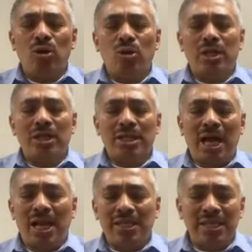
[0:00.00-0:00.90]
donde
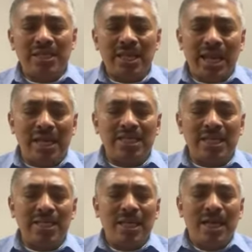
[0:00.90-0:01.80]
están las
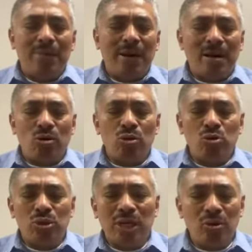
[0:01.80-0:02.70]
enseñanzas para
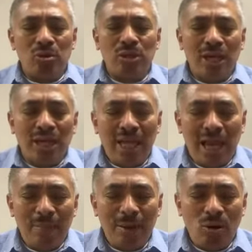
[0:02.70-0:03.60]
conducirnos de
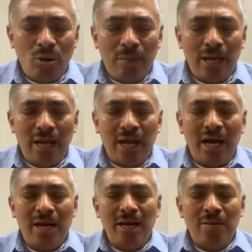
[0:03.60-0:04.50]
la mejor manera.